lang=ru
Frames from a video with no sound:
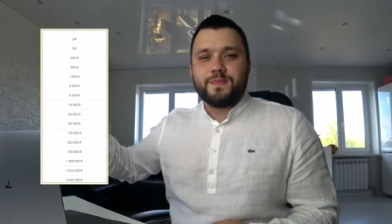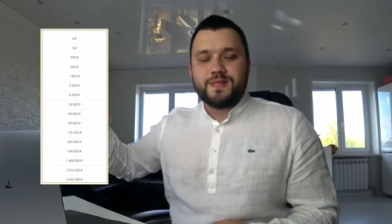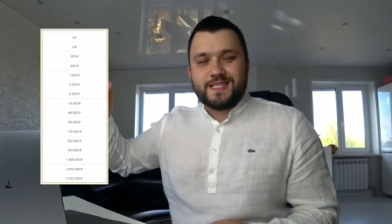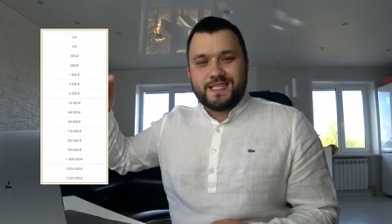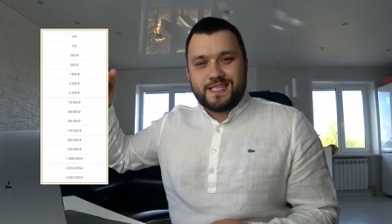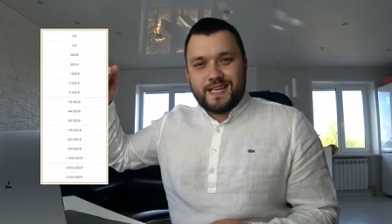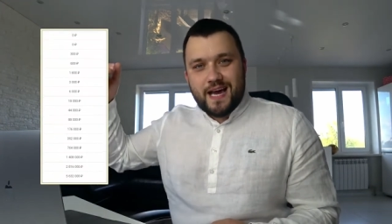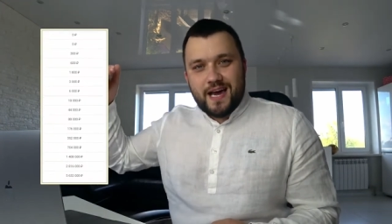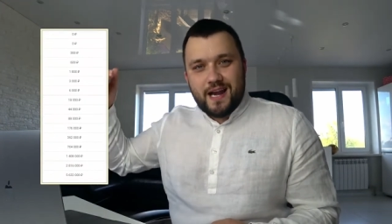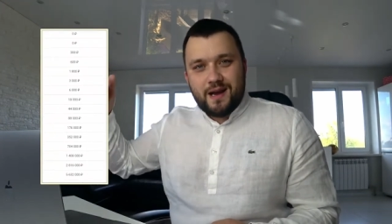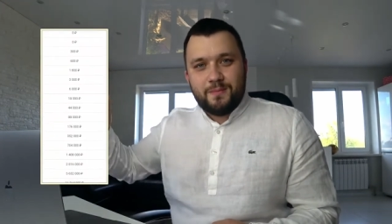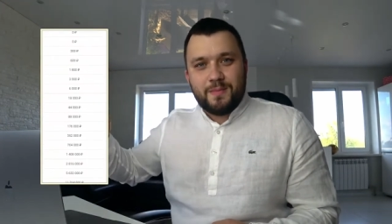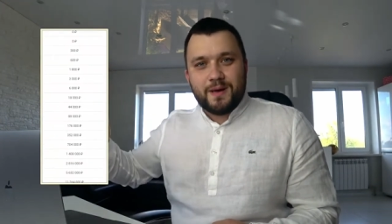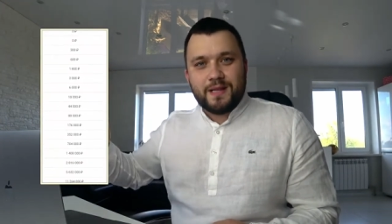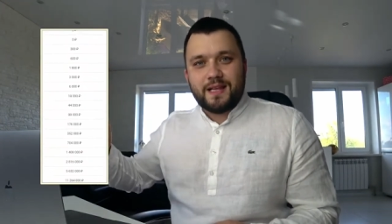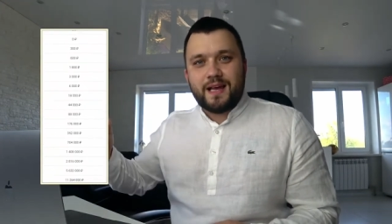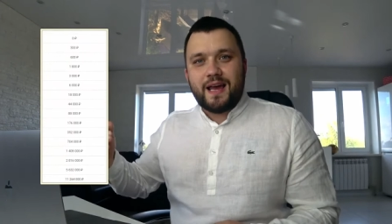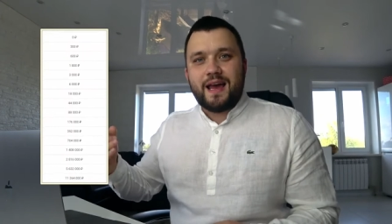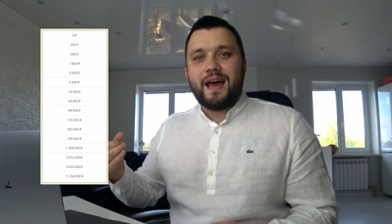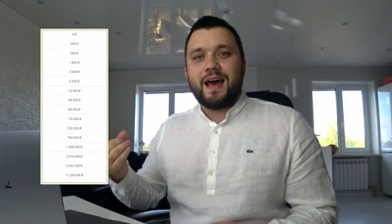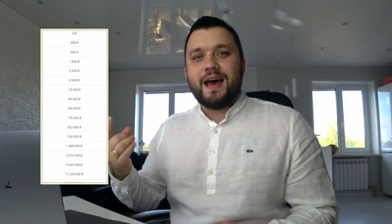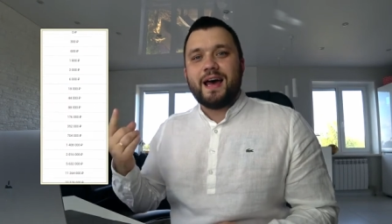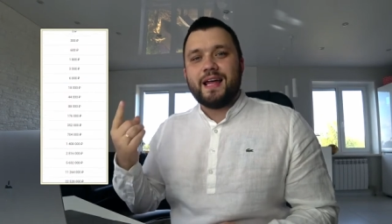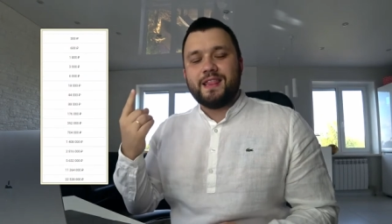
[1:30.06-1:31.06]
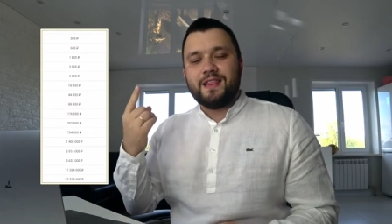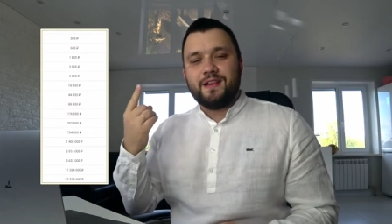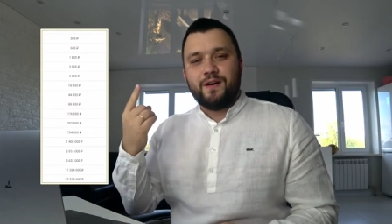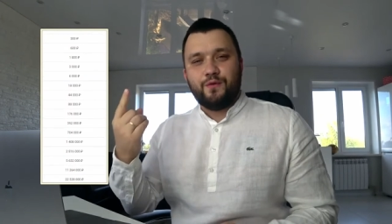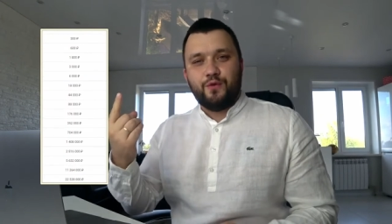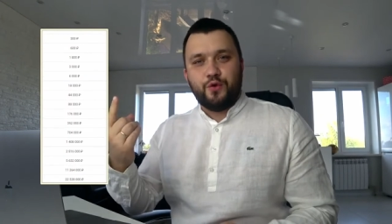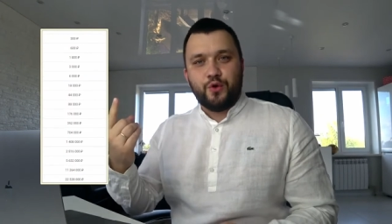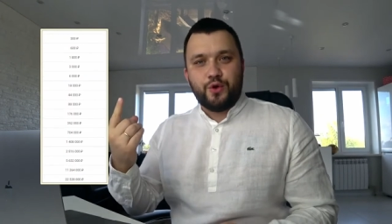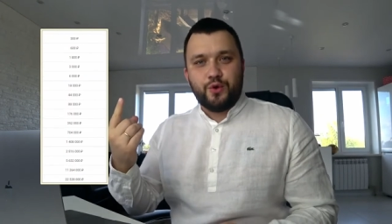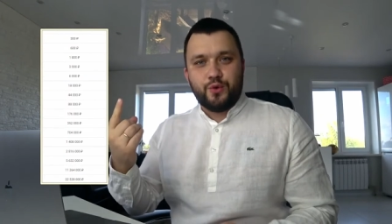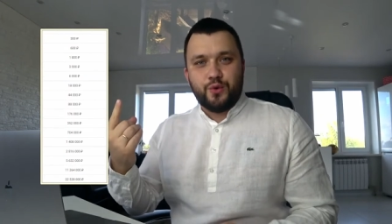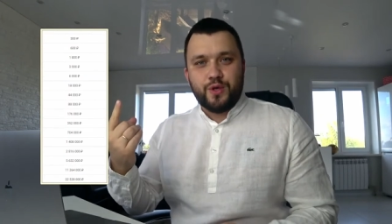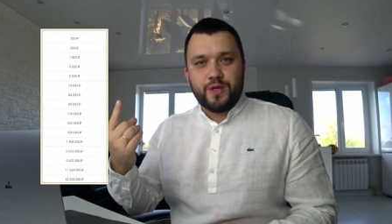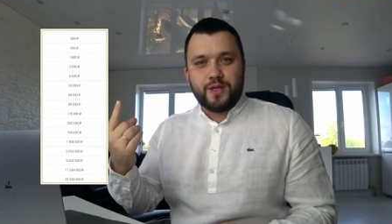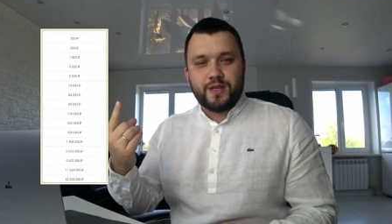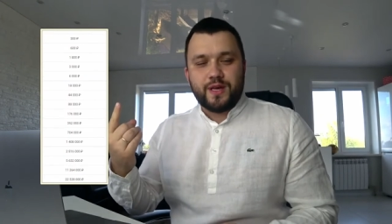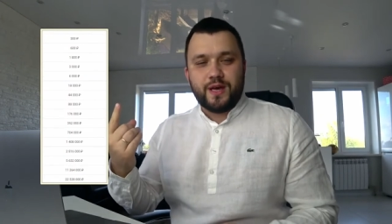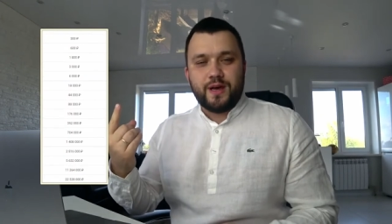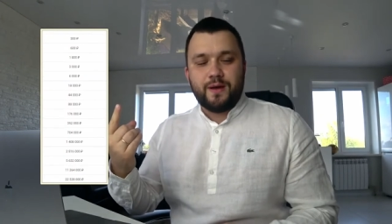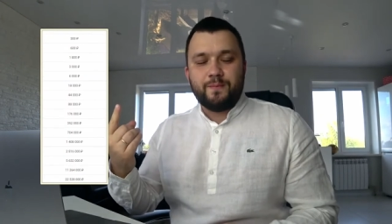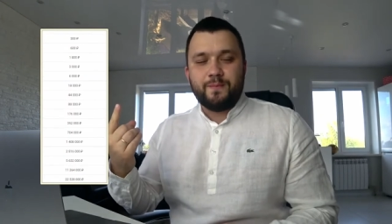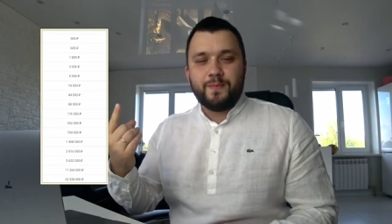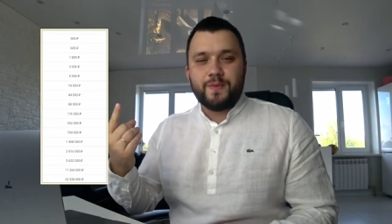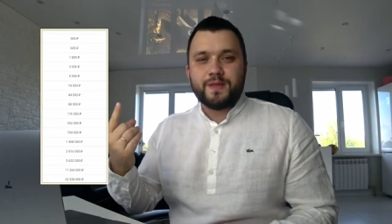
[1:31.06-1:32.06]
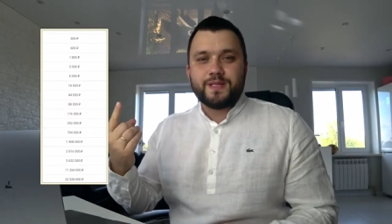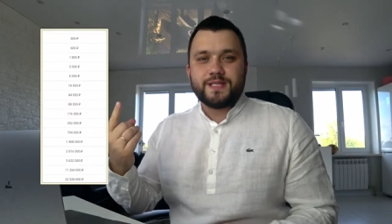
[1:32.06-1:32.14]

заработка одного юнита.